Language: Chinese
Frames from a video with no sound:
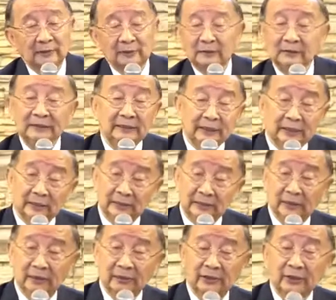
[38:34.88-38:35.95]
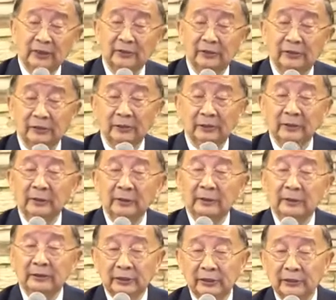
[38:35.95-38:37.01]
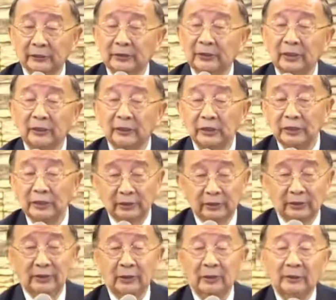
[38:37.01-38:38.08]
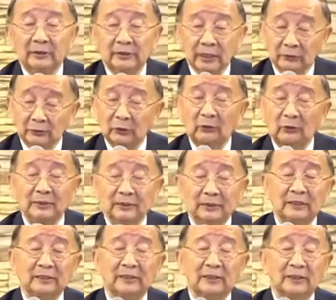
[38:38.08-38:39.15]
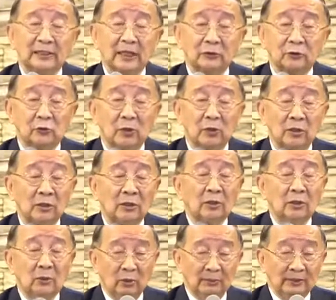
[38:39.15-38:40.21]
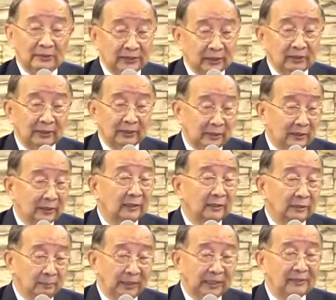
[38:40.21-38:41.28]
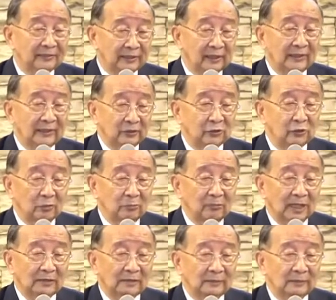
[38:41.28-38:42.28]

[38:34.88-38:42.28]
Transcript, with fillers: 你听的这个信息，其实这个信息，假如我们真正这样做，我们这个人可以被圣灵充满。